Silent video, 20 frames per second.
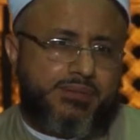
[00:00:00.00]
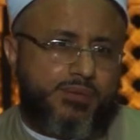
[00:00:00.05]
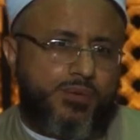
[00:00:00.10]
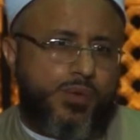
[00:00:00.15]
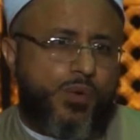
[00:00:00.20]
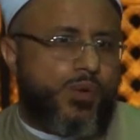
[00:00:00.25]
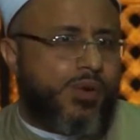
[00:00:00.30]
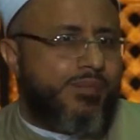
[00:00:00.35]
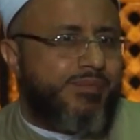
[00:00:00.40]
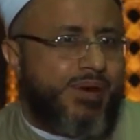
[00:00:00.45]

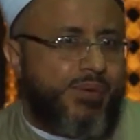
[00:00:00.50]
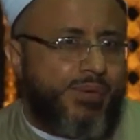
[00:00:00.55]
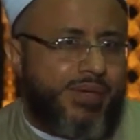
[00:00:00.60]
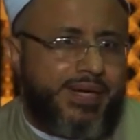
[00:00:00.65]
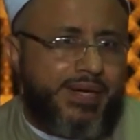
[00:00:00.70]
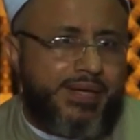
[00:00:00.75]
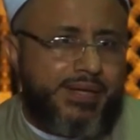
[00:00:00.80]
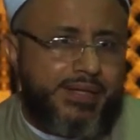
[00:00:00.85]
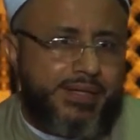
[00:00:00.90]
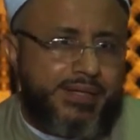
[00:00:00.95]
وهو
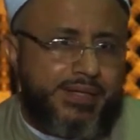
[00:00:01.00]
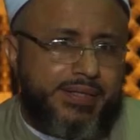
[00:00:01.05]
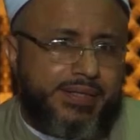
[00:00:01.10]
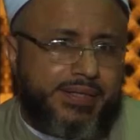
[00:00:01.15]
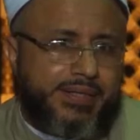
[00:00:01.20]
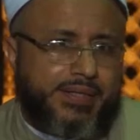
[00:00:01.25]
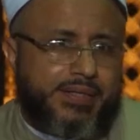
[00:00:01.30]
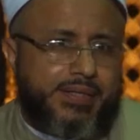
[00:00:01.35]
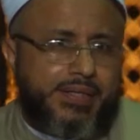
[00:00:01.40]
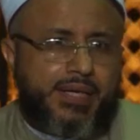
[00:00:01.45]
مولى
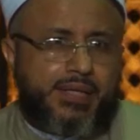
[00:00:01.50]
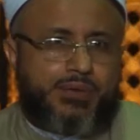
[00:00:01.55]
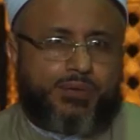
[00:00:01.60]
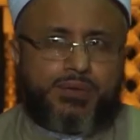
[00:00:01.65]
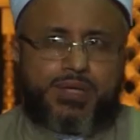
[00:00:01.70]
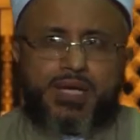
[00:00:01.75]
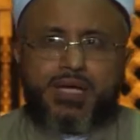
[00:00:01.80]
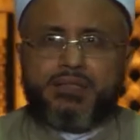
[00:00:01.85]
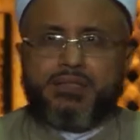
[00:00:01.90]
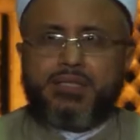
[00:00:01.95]

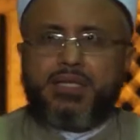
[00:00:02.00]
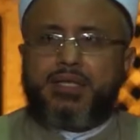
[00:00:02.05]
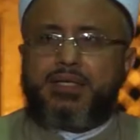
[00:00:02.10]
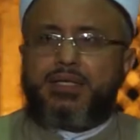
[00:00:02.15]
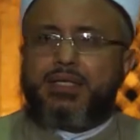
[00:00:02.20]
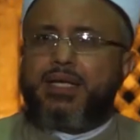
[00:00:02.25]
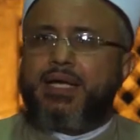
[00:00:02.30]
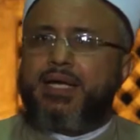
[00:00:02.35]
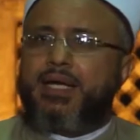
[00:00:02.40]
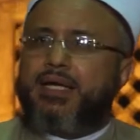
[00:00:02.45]
لأنه
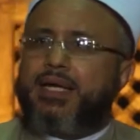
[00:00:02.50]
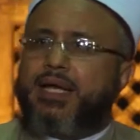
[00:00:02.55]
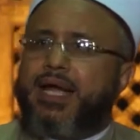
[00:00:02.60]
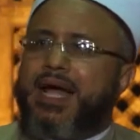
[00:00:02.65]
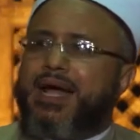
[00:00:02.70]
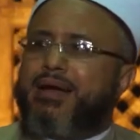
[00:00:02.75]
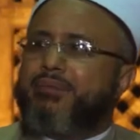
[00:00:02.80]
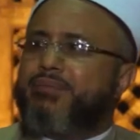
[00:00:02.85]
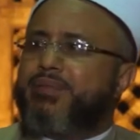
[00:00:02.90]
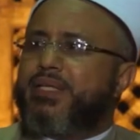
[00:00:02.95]
أصلا كان
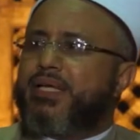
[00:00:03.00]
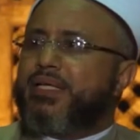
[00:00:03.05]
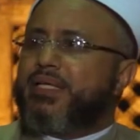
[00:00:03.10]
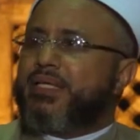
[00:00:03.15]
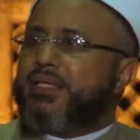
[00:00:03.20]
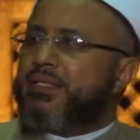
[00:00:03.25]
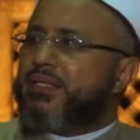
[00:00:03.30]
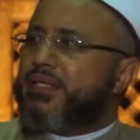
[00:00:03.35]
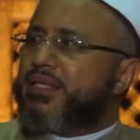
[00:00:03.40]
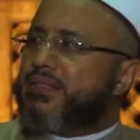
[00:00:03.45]
عبدا
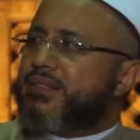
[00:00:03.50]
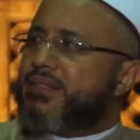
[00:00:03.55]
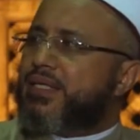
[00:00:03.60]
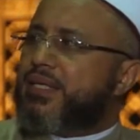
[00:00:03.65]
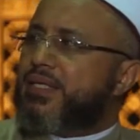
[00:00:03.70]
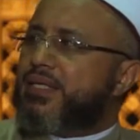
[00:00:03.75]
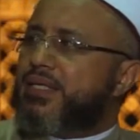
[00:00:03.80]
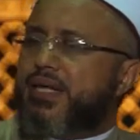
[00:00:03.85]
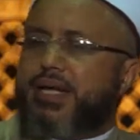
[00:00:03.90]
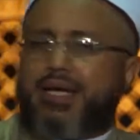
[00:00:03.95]
عند
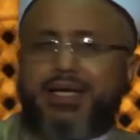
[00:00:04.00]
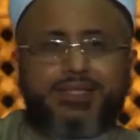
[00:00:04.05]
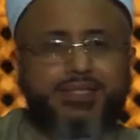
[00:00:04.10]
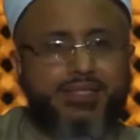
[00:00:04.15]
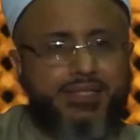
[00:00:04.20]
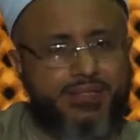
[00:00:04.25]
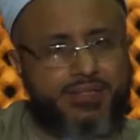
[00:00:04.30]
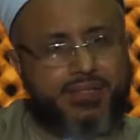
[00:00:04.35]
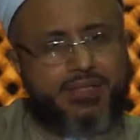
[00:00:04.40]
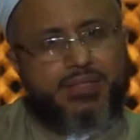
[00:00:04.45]
السيدة
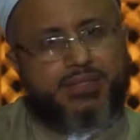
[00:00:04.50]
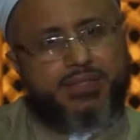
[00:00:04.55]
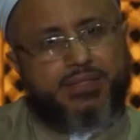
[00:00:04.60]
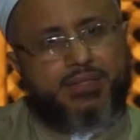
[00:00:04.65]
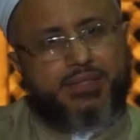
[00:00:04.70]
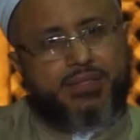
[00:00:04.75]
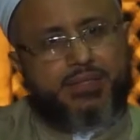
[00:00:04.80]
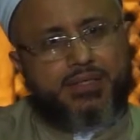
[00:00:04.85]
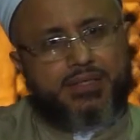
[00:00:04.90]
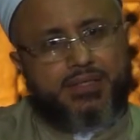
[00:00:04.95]
خديجة
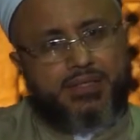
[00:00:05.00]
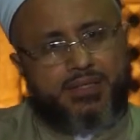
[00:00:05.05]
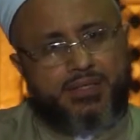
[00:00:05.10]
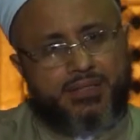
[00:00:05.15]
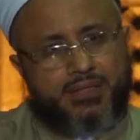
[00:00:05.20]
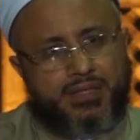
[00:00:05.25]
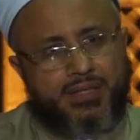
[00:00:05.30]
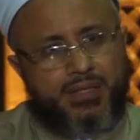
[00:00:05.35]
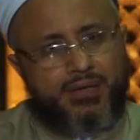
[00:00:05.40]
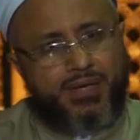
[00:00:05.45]

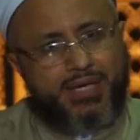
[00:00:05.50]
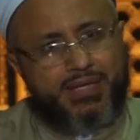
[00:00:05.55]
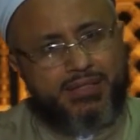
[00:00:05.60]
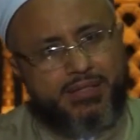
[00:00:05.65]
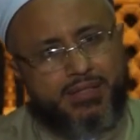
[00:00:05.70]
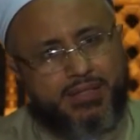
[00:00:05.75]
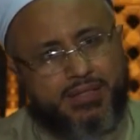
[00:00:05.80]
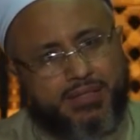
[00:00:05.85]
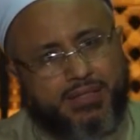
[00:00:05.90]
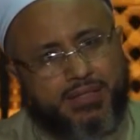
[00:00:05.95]
رضي الله
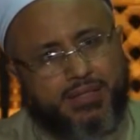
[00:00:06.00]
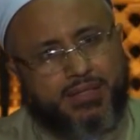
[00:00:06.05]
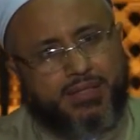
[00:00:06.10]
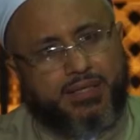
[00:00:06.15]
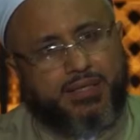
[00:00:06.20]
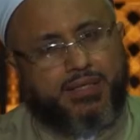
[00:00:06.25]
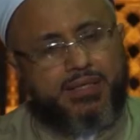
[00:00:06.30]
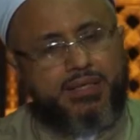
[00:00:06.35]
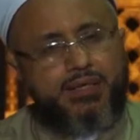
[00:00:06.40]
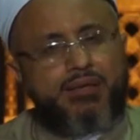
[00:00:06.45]
عنها
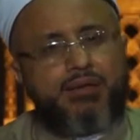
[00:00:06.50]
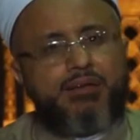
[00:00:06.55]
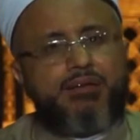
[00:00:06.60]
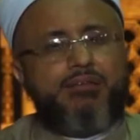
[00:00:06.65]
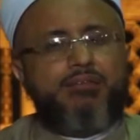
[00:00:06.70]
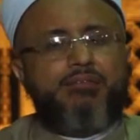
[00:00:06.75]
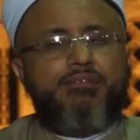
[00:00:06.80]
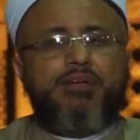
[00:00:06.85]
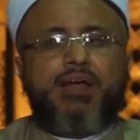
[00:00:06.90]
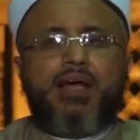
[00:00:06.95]

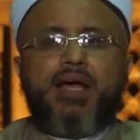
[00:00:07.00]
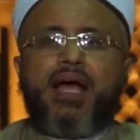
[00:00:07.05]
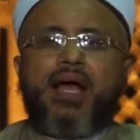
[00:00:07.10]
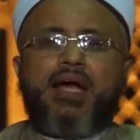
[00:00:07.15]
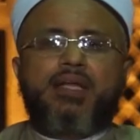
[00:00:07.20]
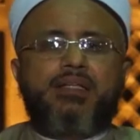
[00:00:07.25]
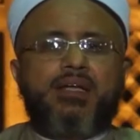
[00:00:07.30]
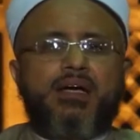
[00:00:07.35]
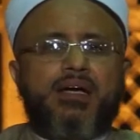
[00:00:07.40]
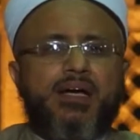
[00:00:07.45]

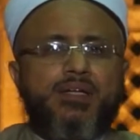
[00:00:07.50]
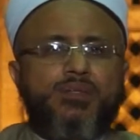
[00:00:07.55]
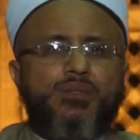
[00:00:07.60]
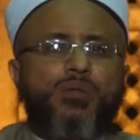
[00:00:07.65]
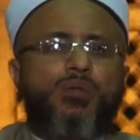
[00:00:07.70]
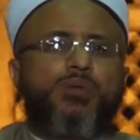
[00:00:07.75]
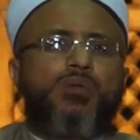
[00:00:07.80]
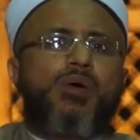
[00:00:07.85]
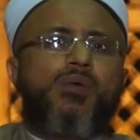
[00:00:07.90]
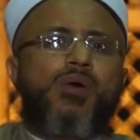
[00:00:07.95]

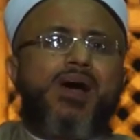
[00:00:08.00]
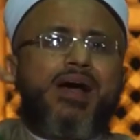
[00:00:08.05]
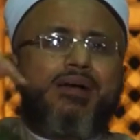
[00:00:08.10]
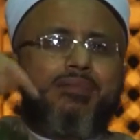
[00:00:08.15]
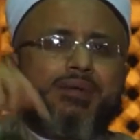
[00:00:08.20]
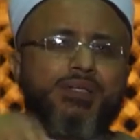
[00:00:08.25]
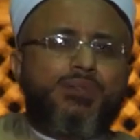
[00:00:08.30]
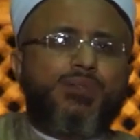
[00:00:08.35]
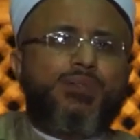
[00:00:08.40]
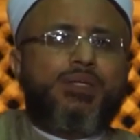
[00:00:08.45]
فأعتقته
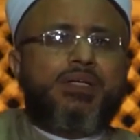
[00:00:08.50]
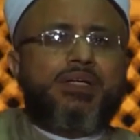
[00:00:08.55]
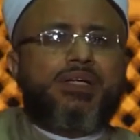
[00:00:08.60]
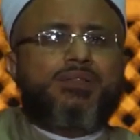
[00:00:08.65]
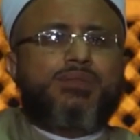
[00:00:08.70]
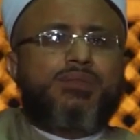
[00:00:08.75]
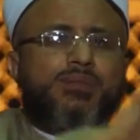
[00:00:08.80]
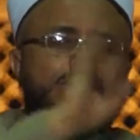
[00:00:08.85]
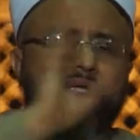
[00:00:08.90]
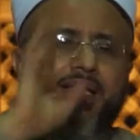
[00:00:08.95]
ووهبته
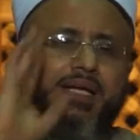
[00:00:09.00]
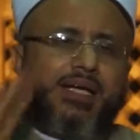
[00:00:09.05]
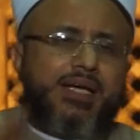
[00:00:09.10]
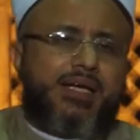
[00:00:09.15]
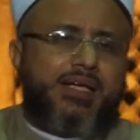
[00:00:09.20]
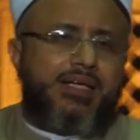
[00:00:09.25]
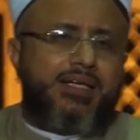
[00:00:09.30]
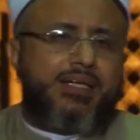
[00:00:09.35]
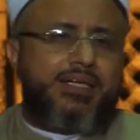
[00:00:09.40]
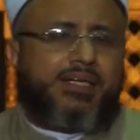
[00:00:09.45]
لرسول
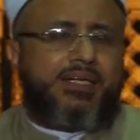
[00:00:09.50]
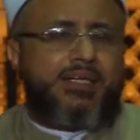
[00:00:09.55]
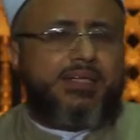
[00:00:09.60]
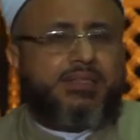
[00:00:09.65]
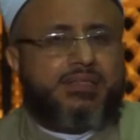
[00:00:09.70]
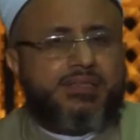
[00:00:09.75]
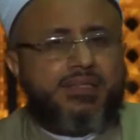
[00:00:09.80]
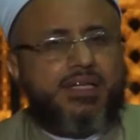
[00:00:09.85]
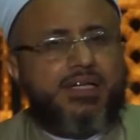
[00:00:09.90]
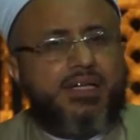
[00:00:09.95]
الله
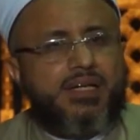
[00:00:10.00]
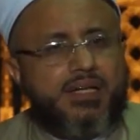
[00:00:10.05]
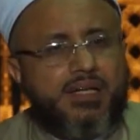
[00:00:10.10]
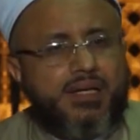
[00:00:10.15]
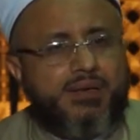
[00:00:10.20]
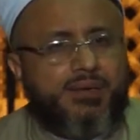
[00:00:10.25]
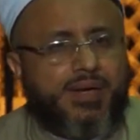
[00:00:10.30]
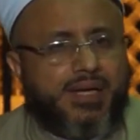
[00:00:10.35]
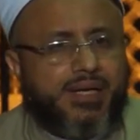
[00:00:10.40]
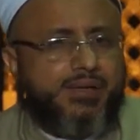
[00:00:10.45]
صلى
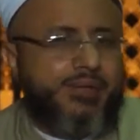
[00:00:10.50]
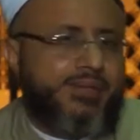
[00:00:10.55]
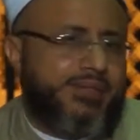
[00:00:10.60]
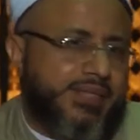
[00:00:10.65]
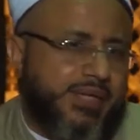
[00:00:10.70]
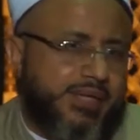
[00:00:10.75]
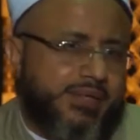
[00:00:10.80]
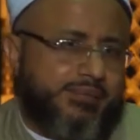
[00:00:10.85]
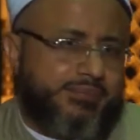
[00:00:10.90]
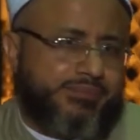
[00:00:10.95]
الله عليه
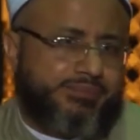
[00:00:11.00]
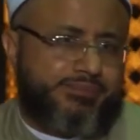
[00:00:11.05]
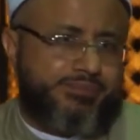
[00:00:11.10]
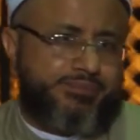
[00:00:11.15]
وسلم